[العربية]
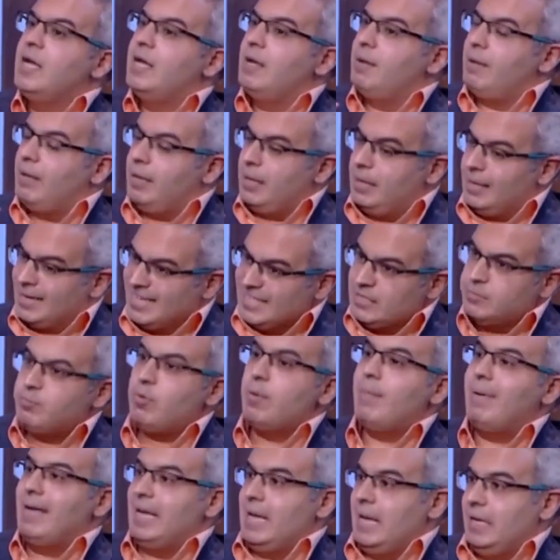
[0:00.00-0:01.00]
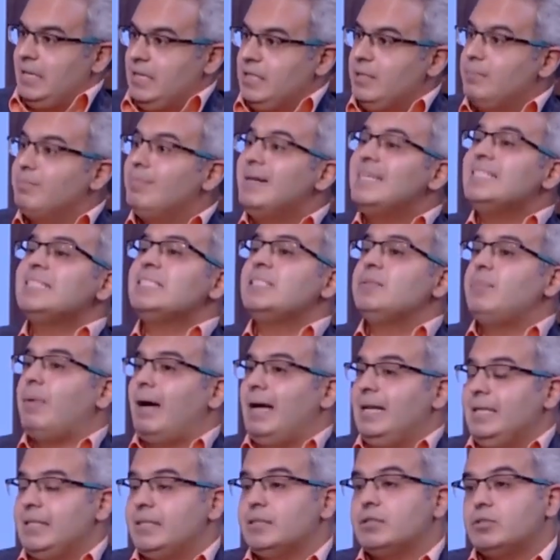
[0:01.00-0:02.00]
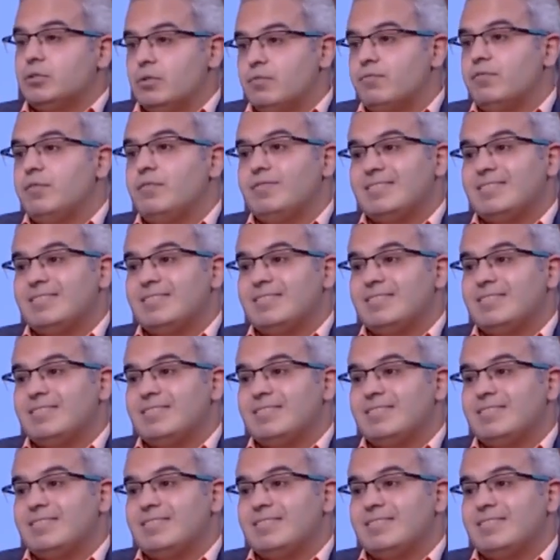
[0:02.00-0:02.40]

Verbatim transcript: آه، رسم بياني برسم عليه الطفل في